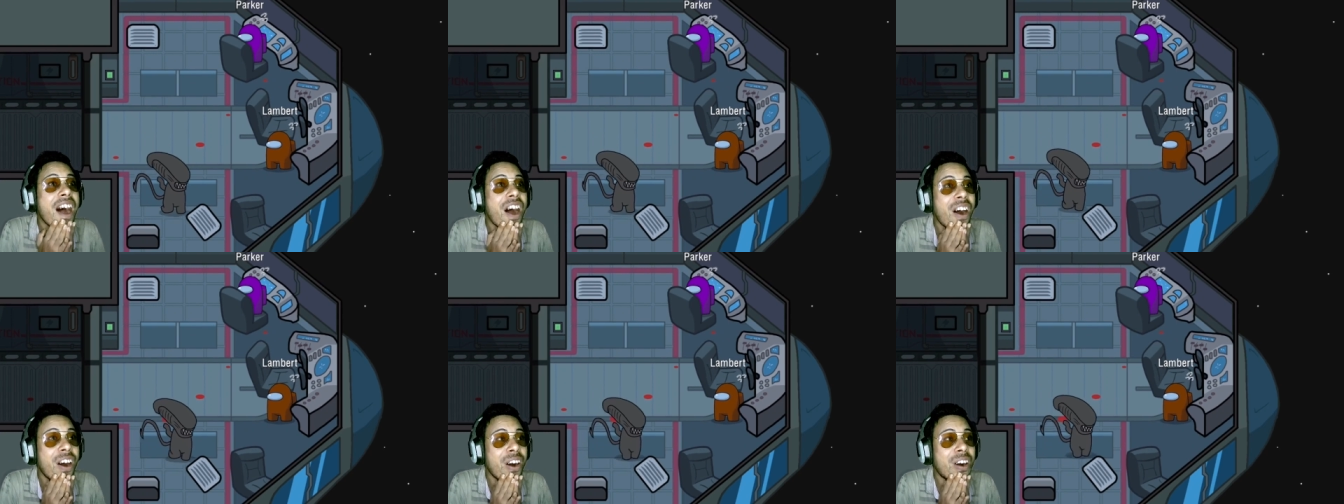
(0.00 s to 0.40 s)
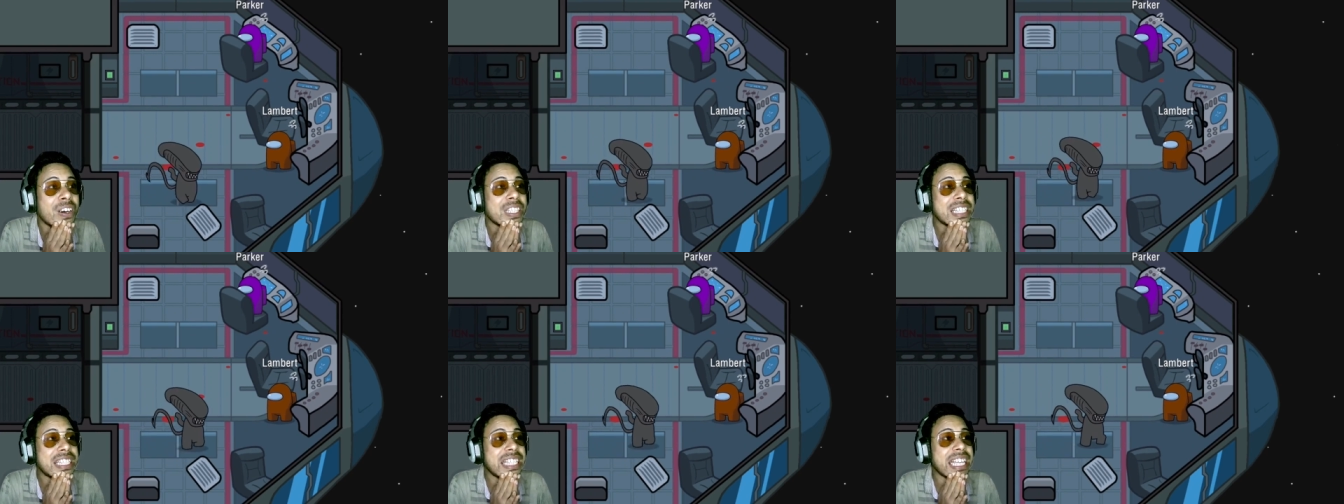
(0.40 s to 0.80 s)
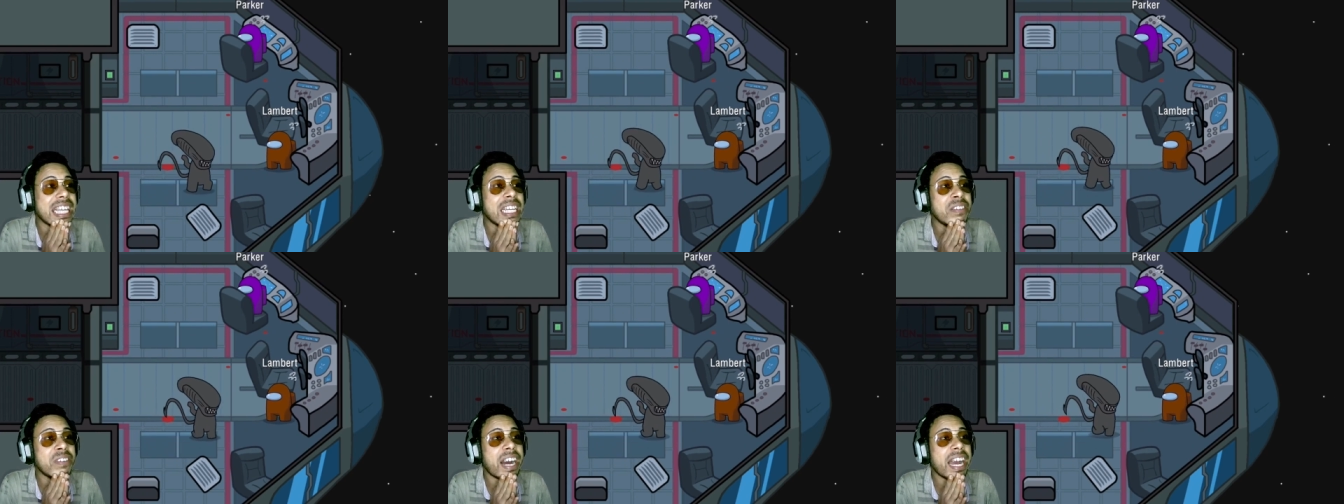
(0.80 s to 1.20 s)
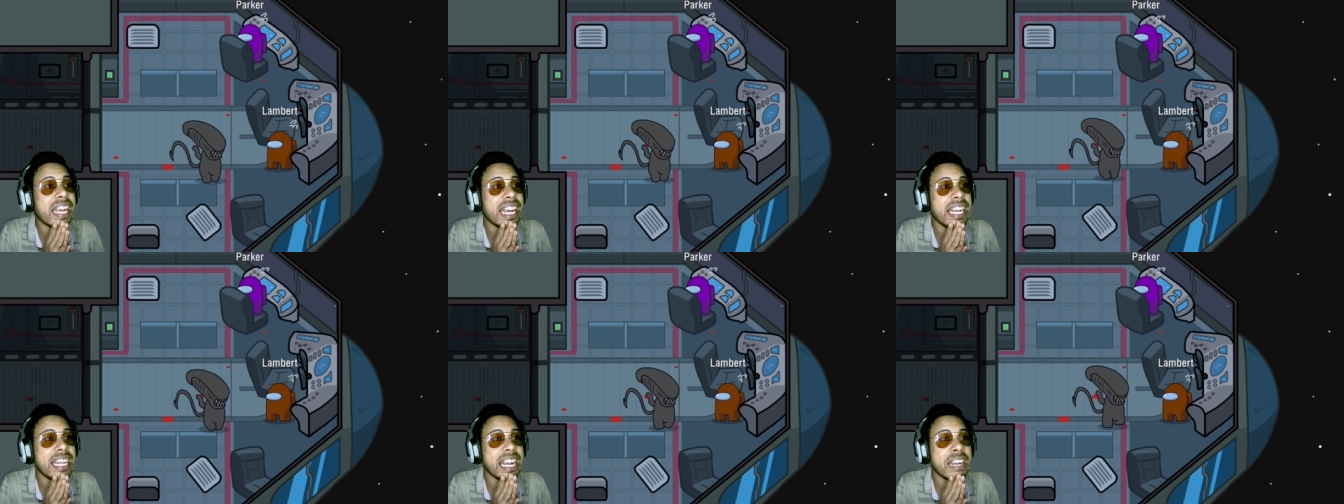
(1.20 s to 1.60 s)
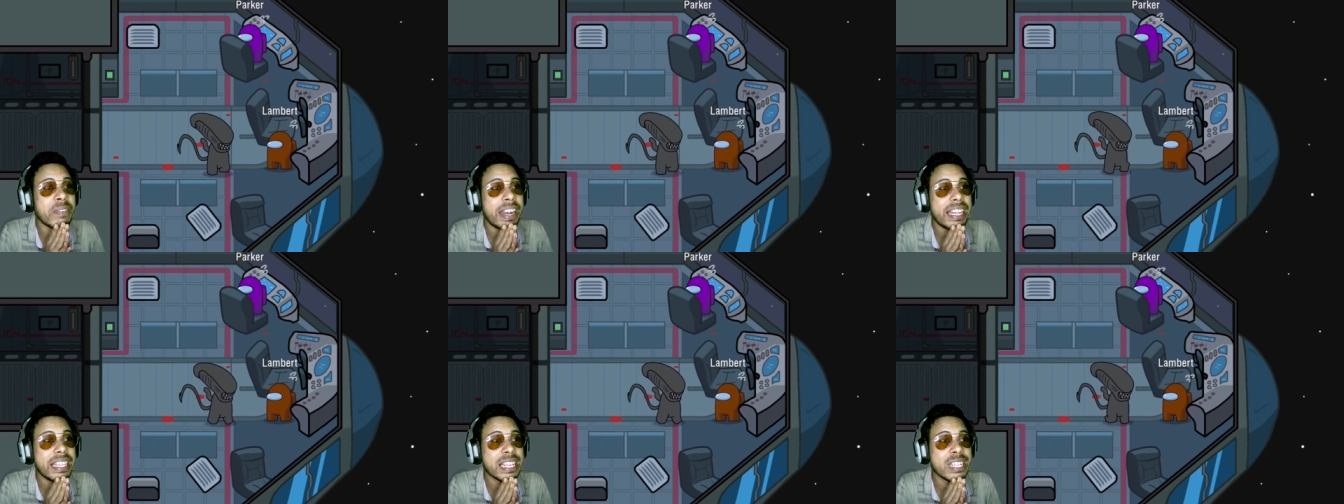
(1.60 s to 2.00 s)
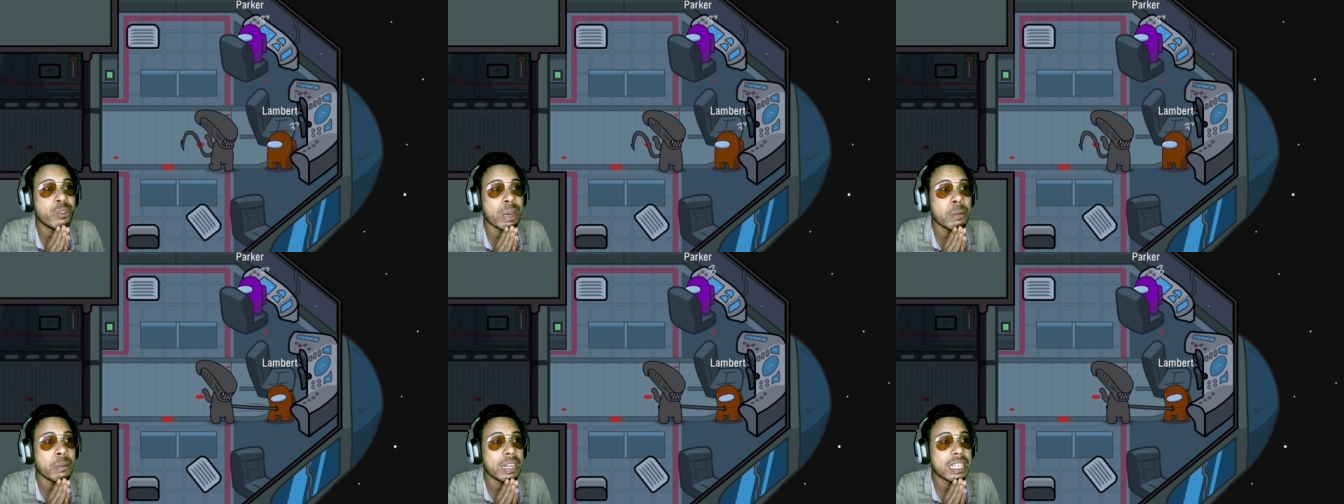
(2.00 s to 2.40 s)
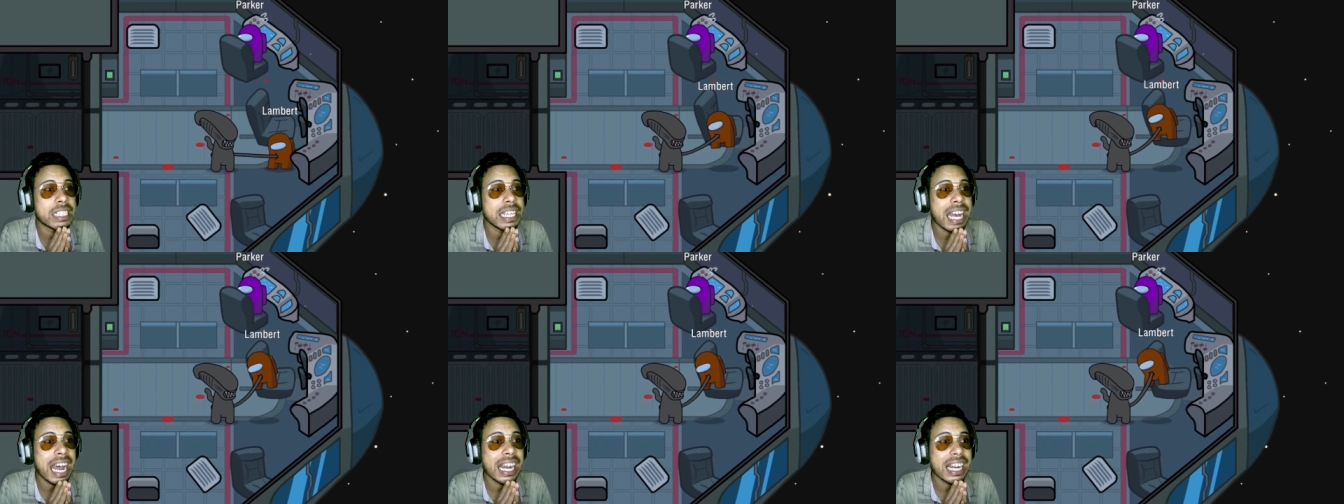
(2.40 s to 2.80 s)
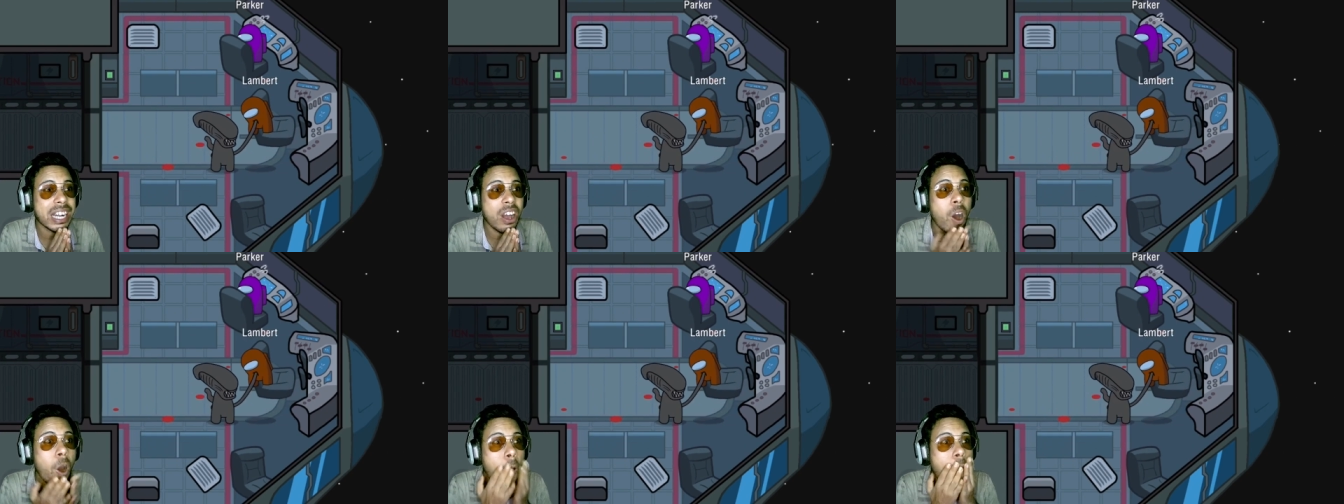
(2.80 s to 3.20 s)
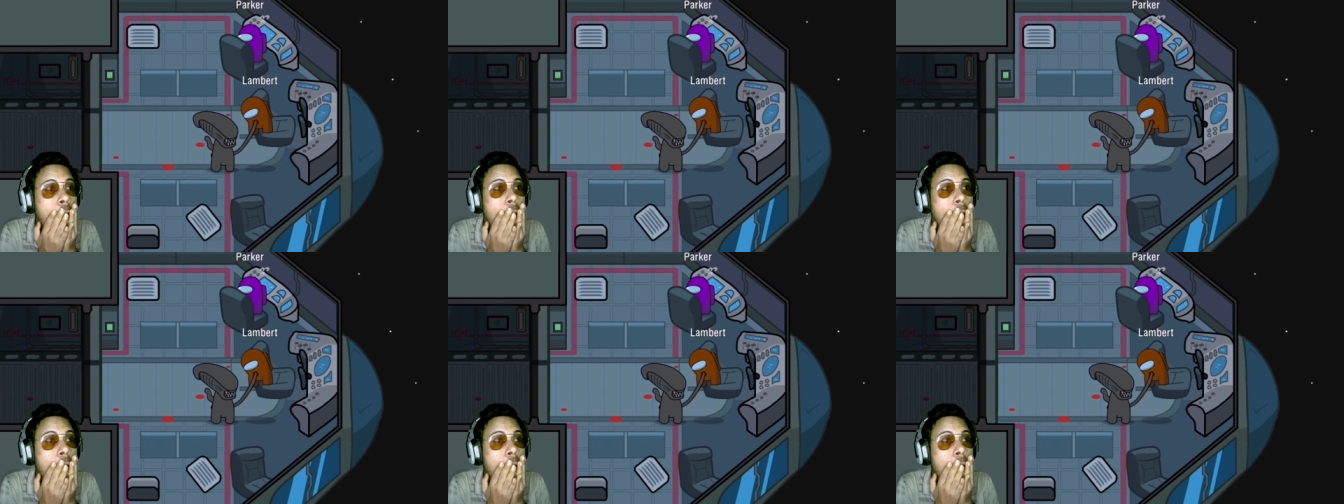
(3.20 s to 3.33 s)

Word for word: ও তেরি ভাই এলিয়ান ভেন্ট দিয়ে ঢুকে পড়েছে আর ও